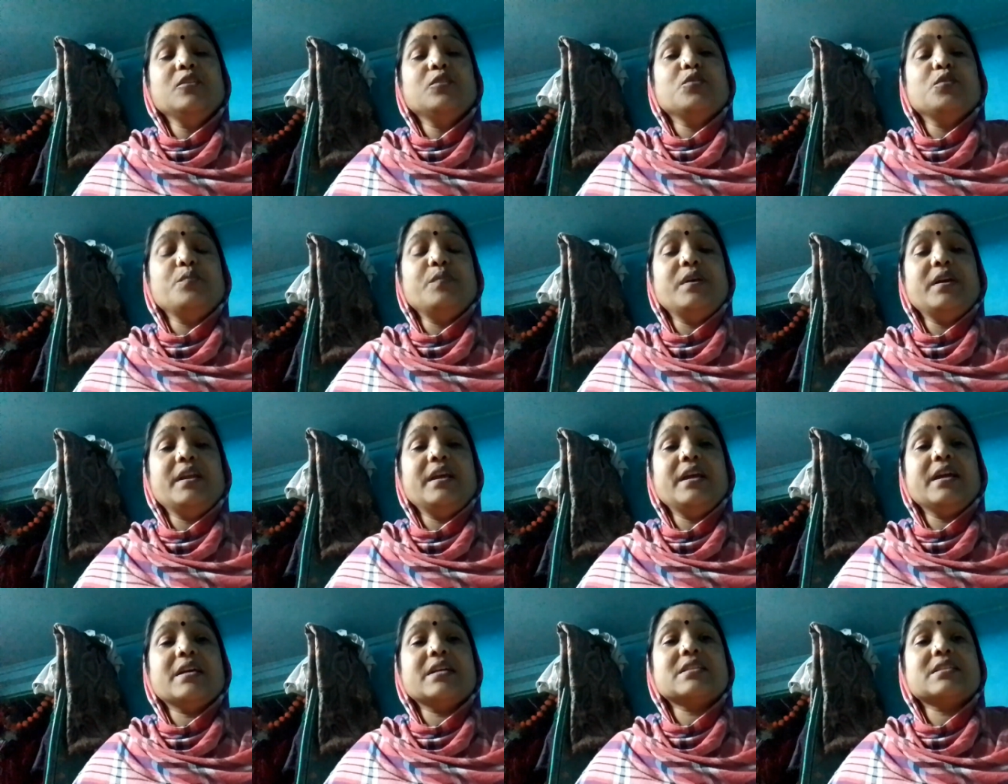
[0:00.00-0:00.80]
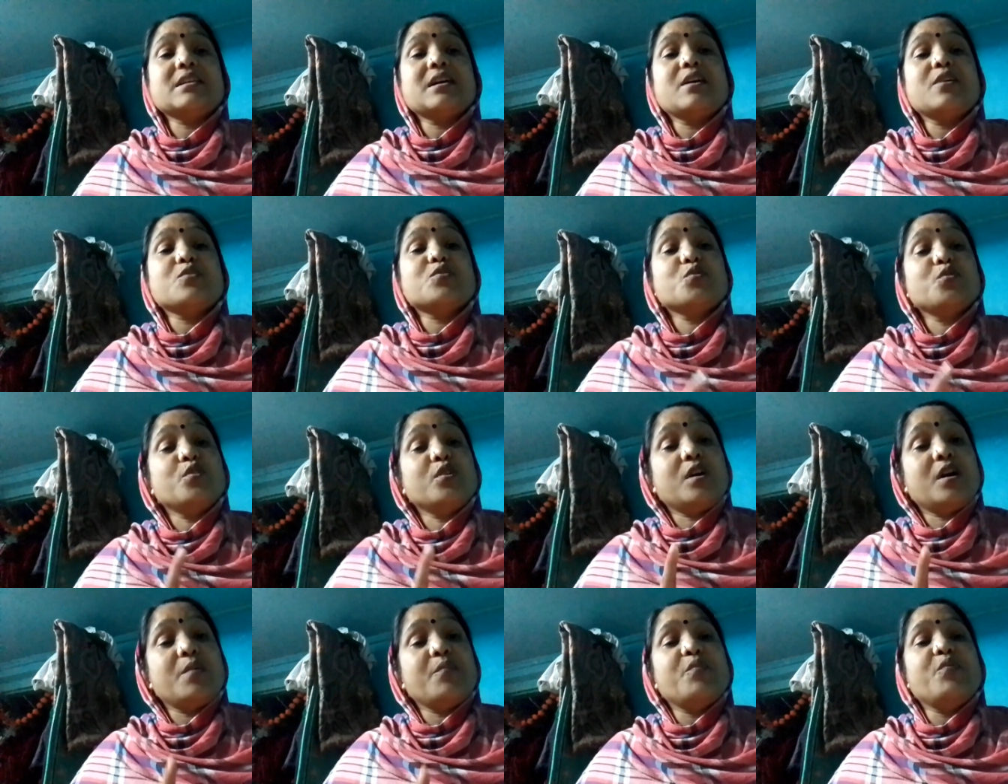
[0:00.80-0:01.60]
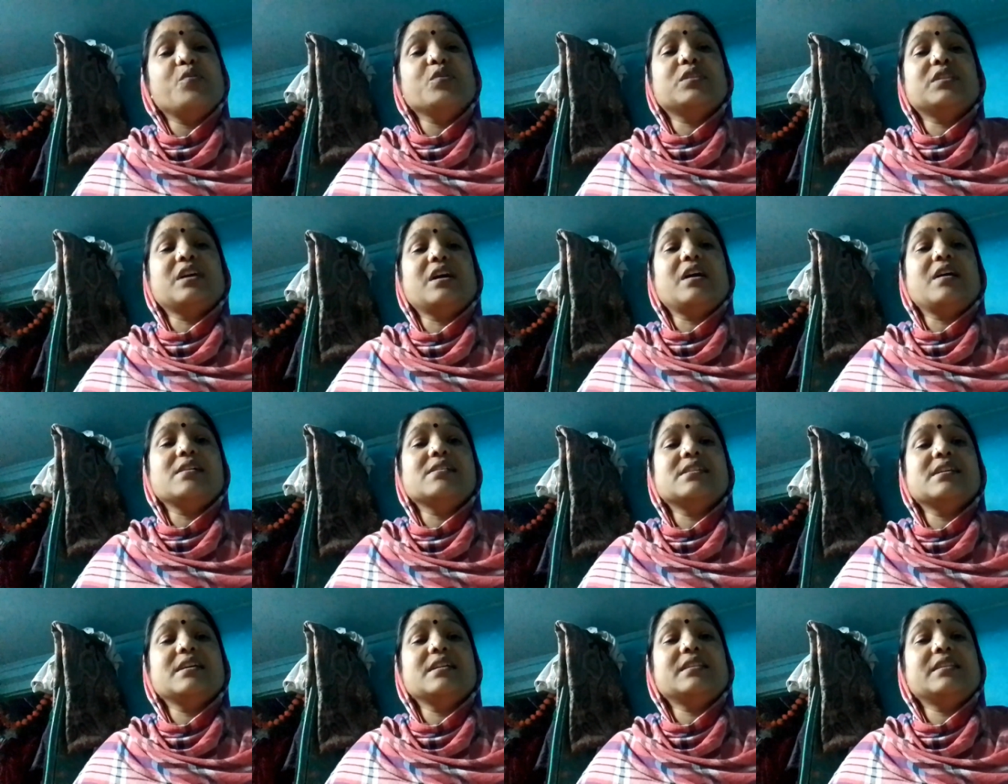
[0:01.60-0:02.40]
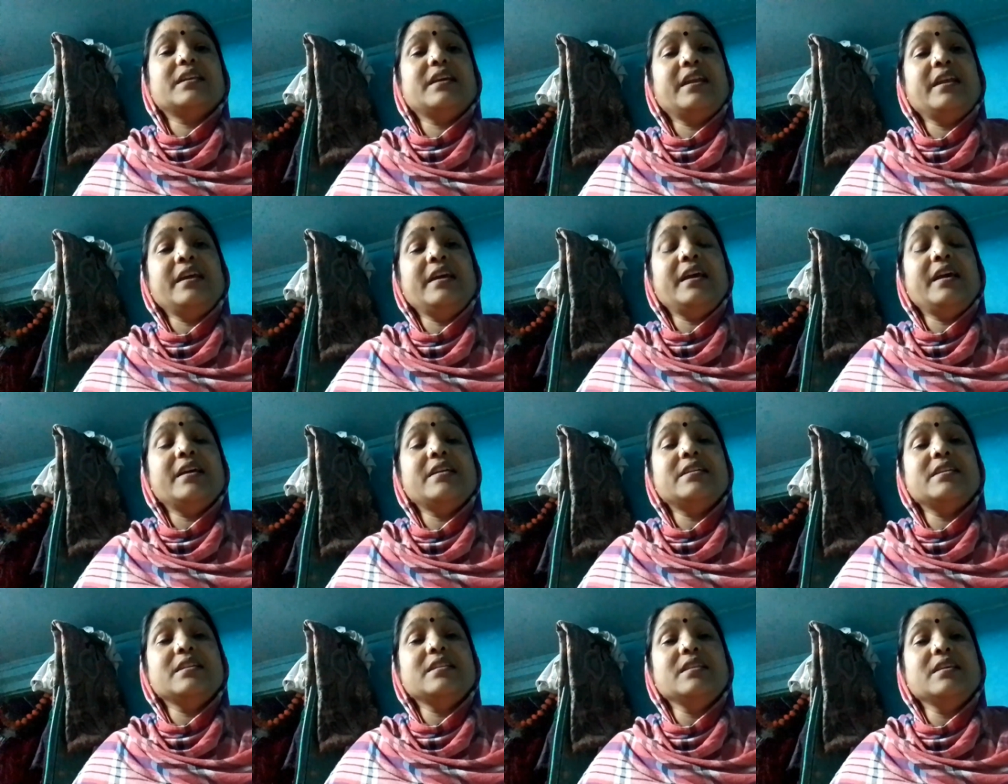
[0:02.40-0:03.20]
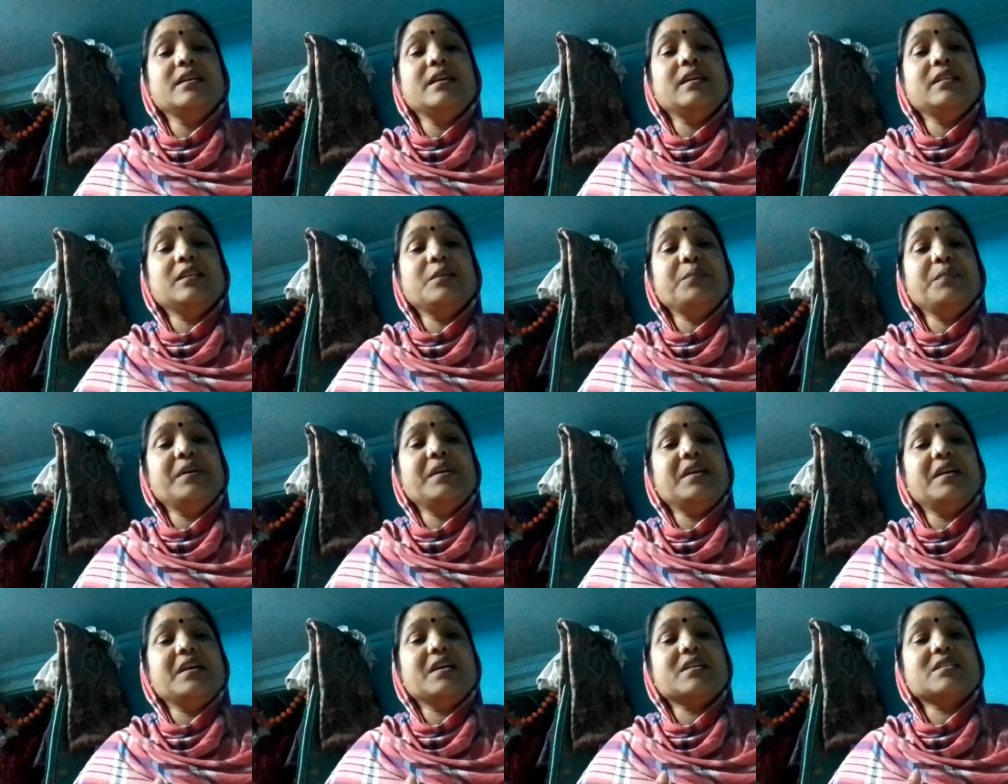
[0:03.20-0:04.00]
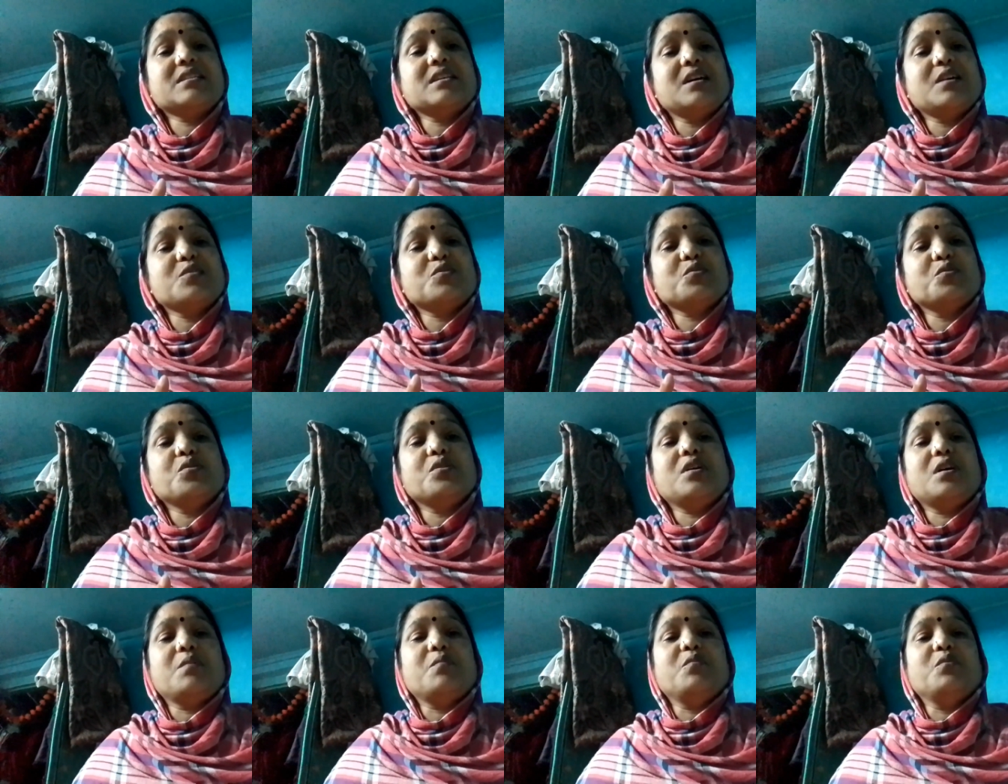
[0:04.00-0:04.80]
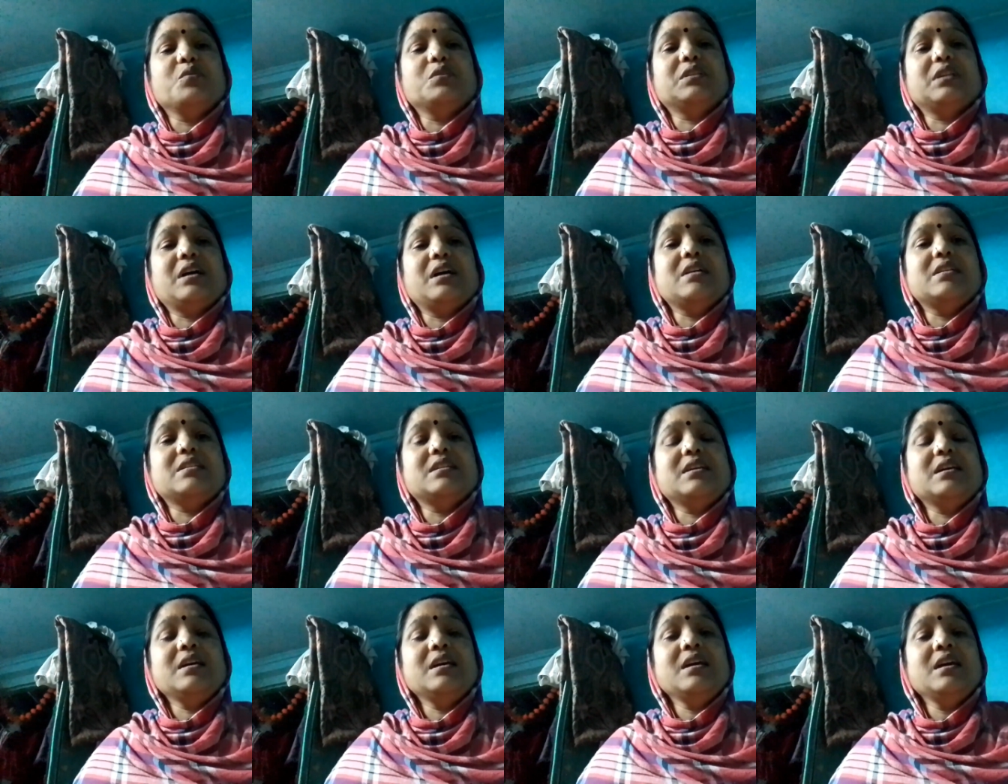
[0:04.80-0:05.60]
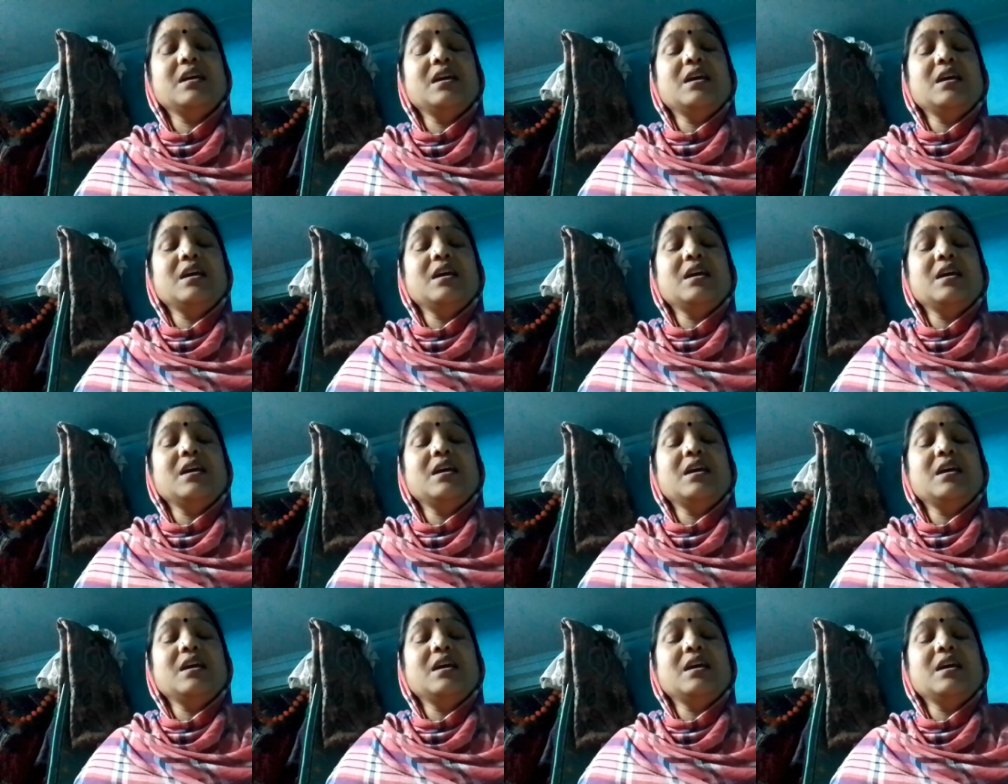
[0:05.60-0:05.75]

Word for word: तो मेरे एक सांसों का मोहताज है तेरी ये ज़िंदगी तो मेरे एक सांसों का मोहताज है